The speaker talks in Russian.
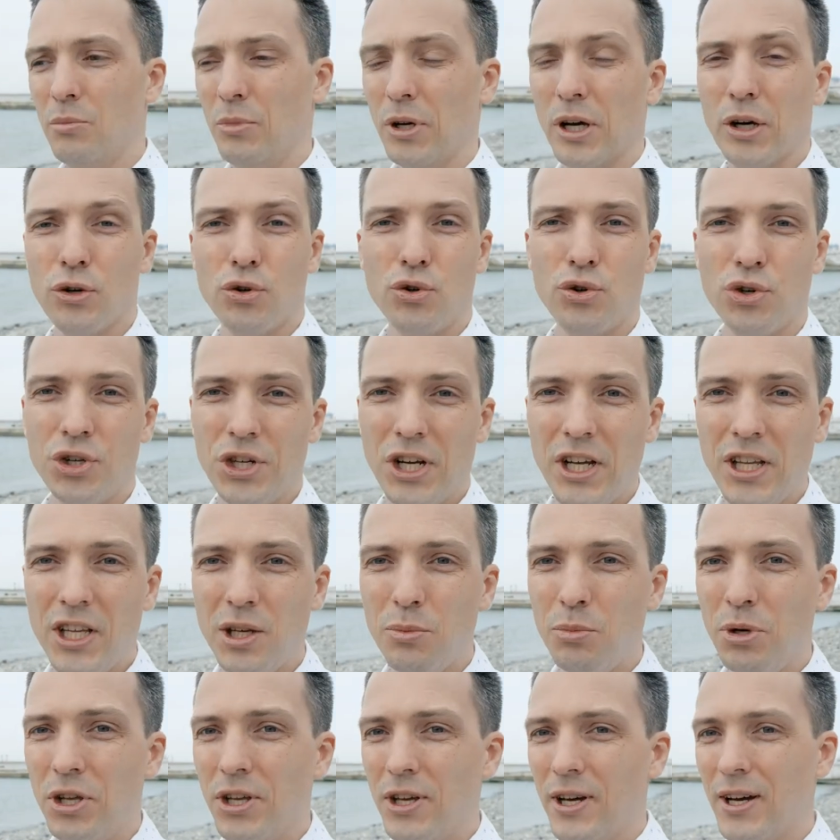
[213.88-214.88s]
Мир
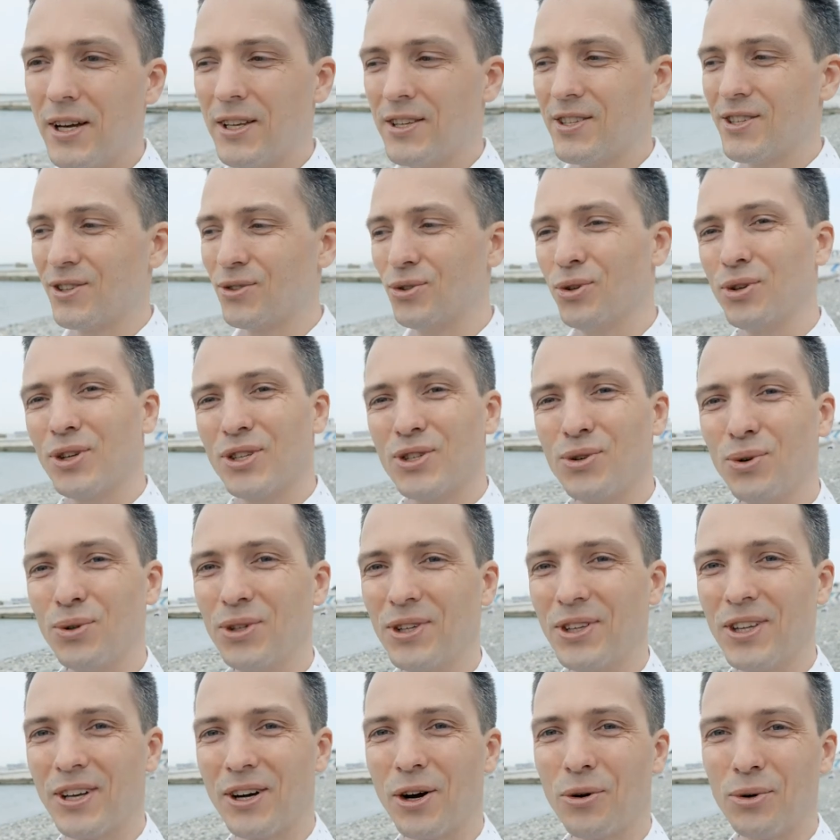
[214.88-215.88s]
ощущений меняется. Кто-то
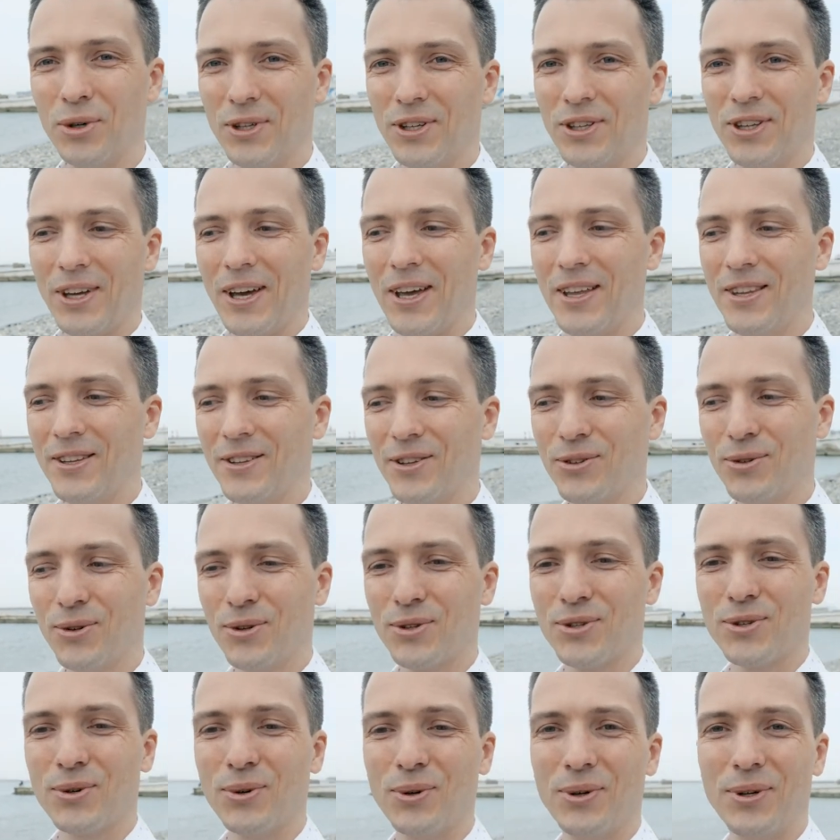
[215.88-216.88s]
сходит на какой-то тренинг,
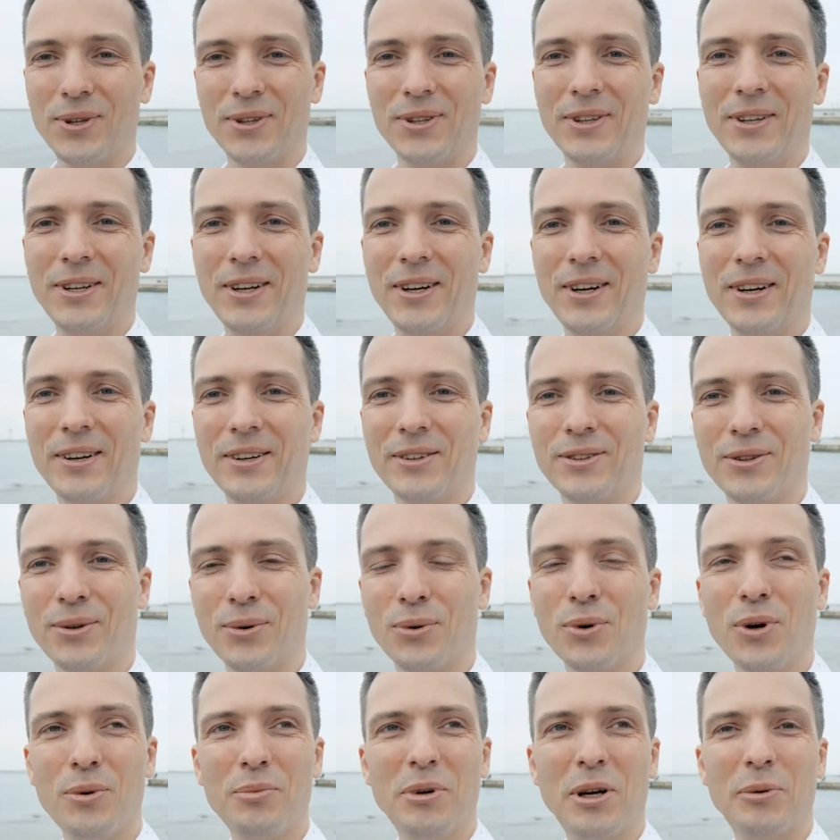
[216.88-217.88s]
кто-то сходит на
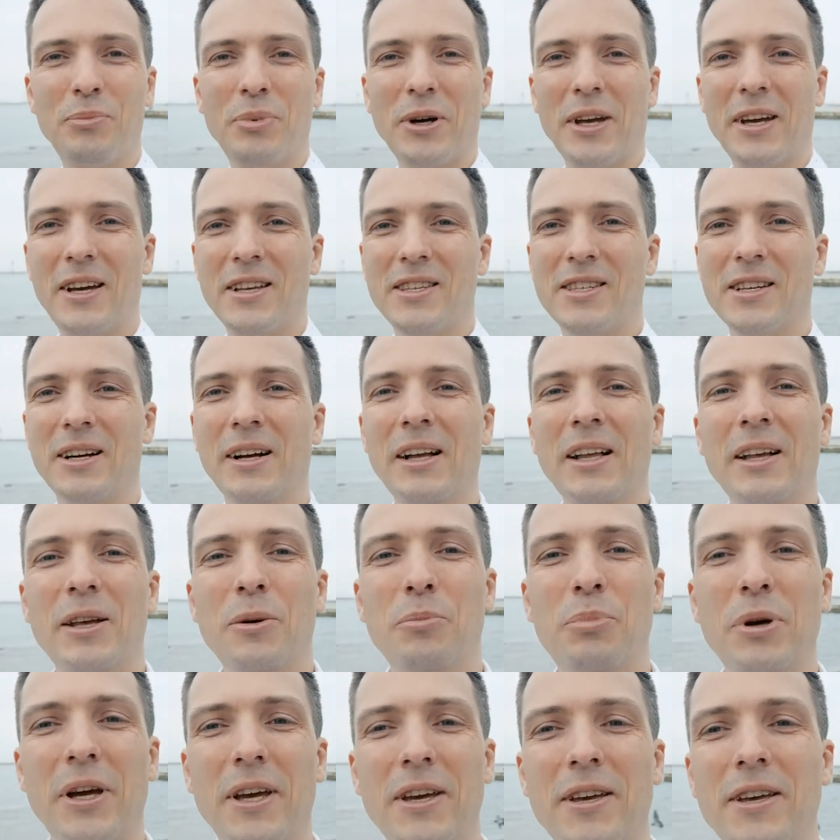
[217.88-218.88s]
другое мероприятие,
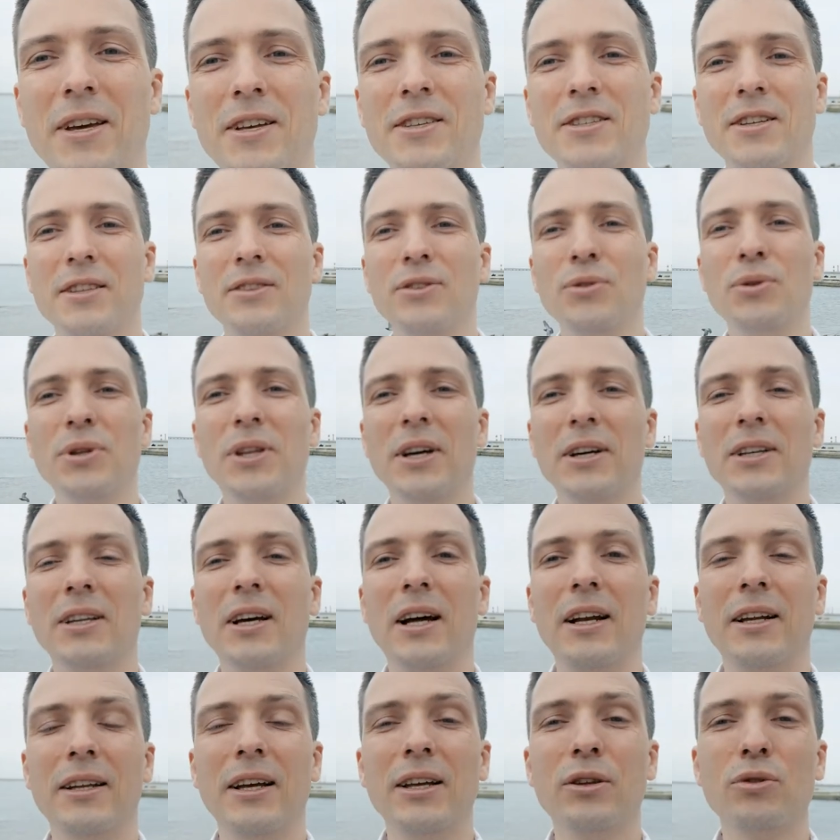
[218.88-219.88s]
переедет, ну и так
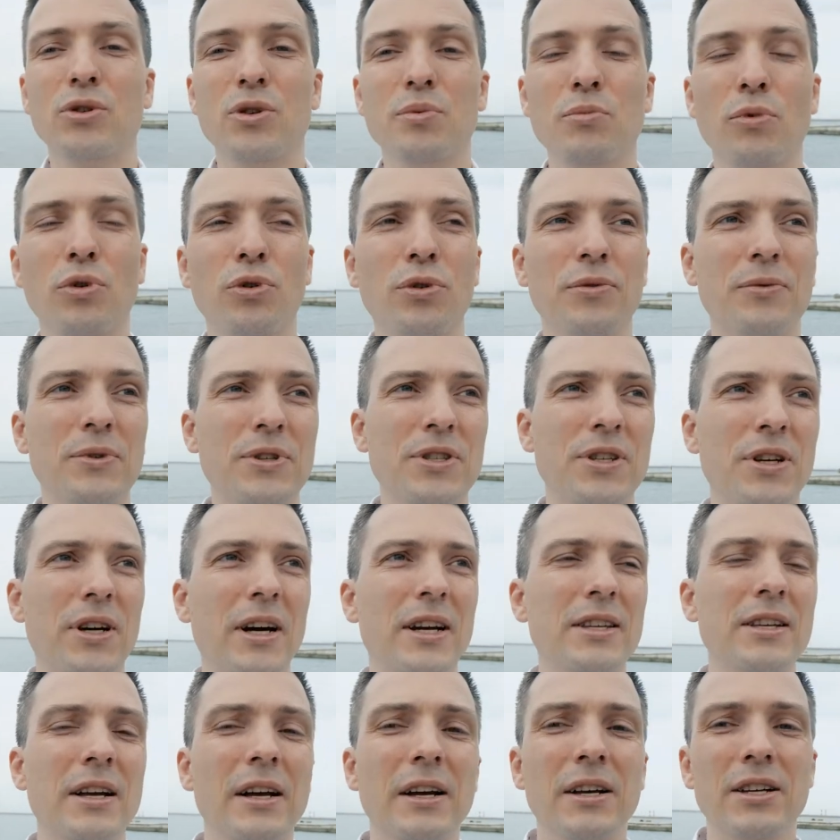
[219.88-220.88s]
далее. Да? То есть могут
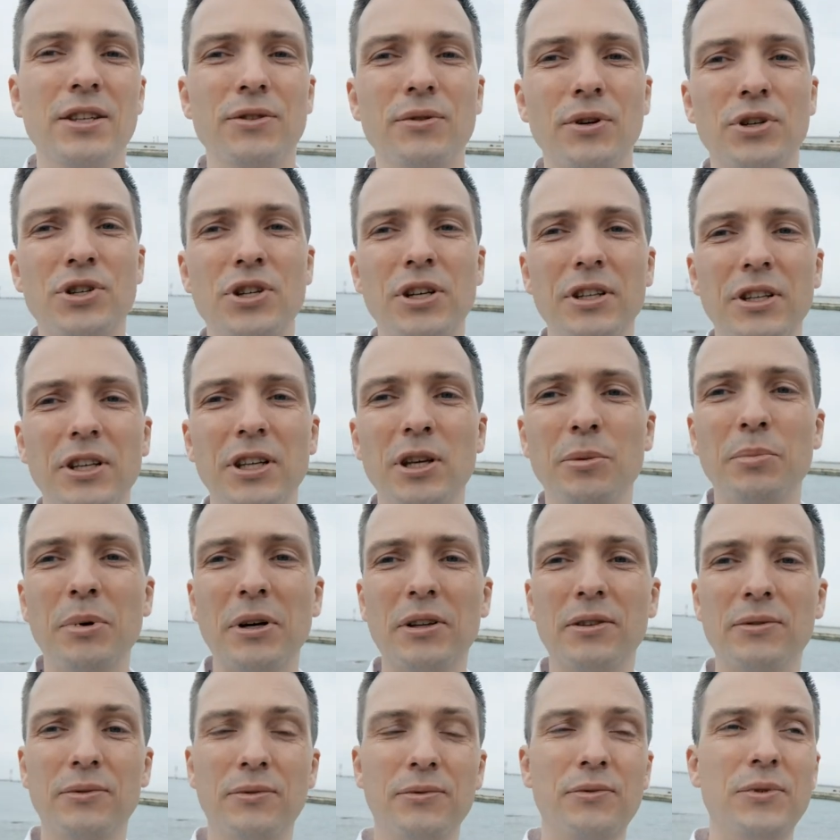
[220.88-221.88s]
возникать совершенно
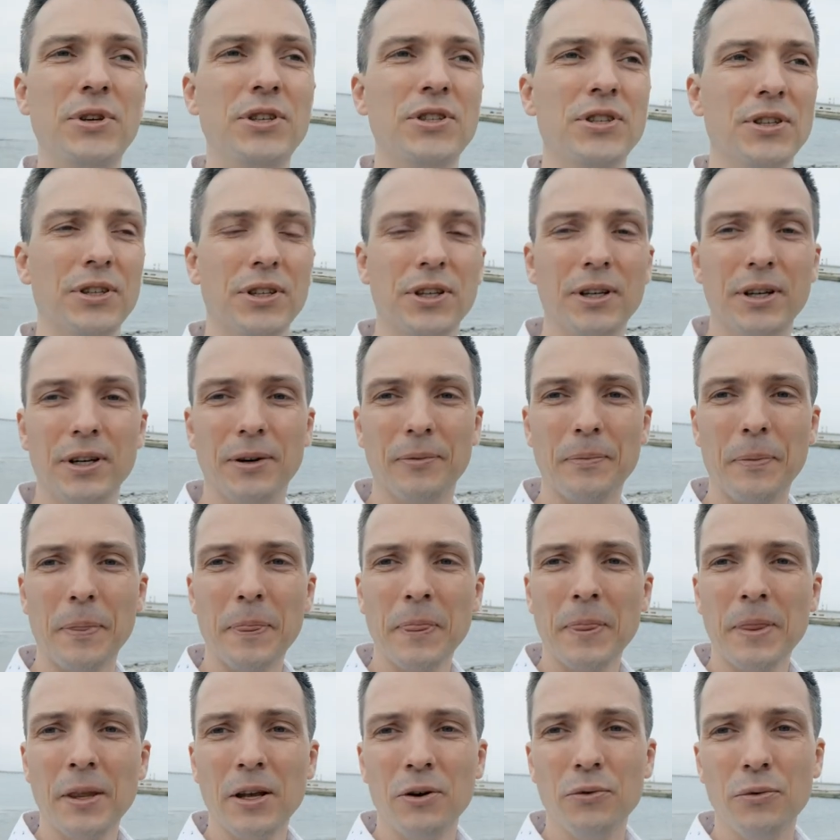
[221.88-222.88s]
непредвиденные
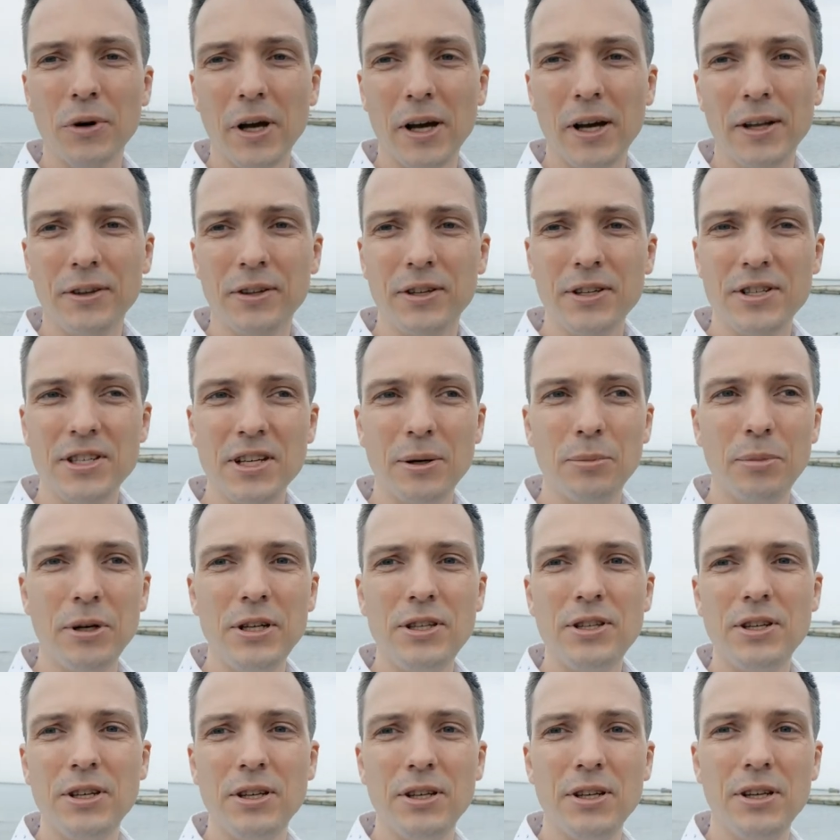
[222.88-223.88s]
варианты
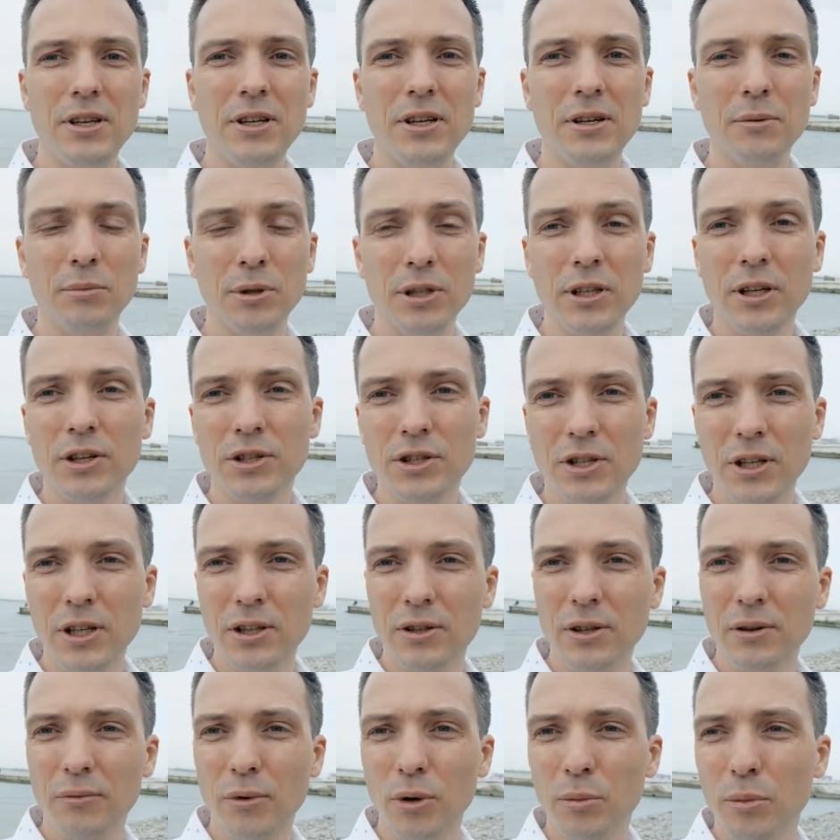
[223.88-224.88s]
событий, и мы должны
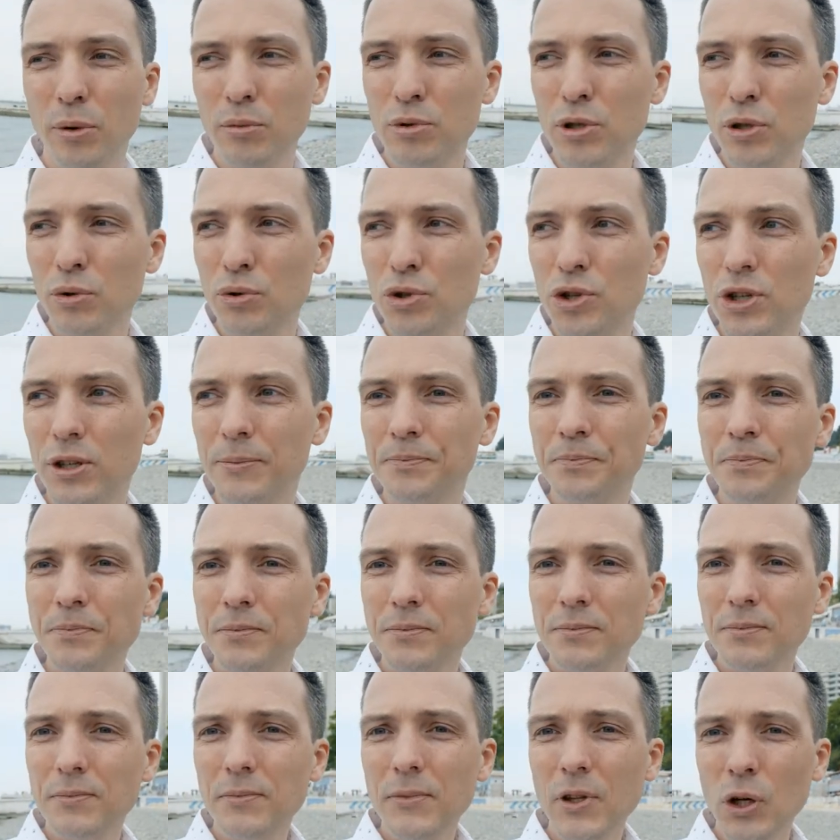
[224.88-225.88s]
это в любом случае
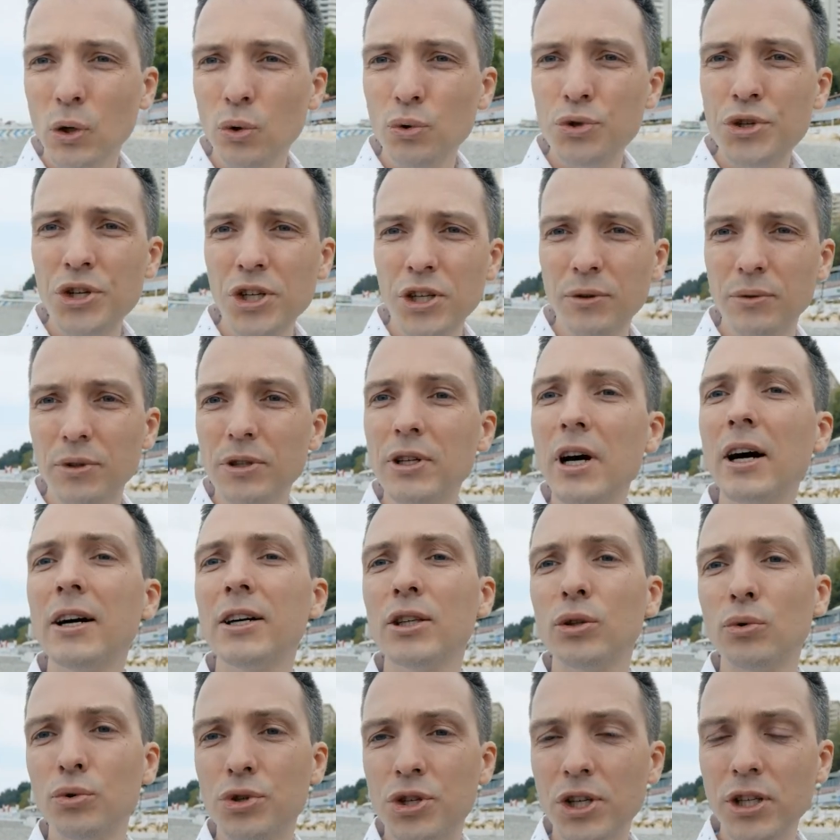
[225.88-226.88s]
учитывать. Как
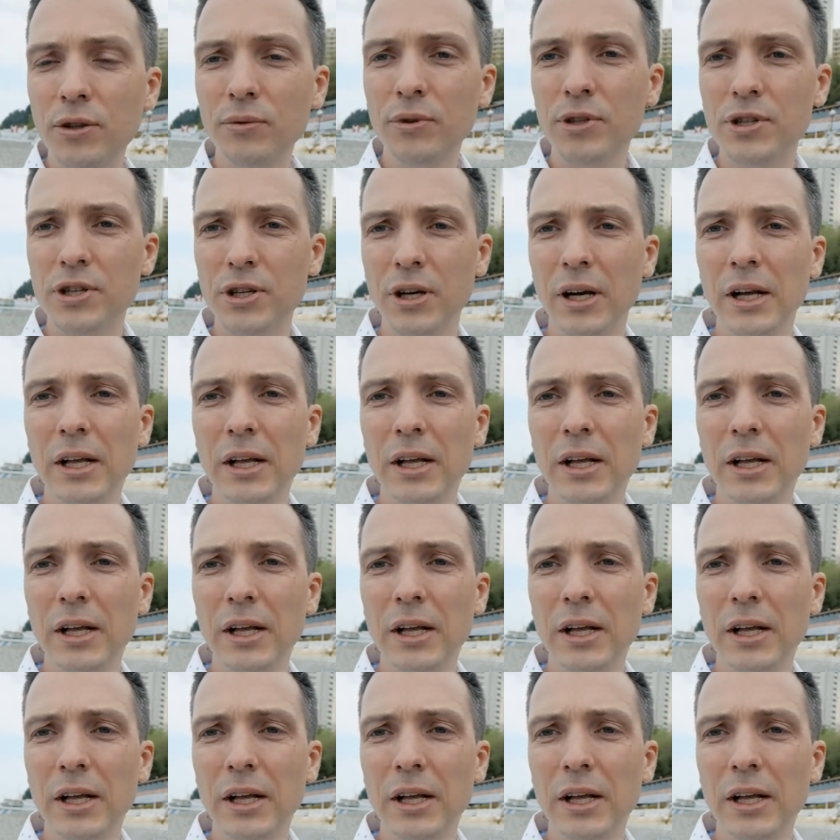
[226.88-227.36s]
это учитывается?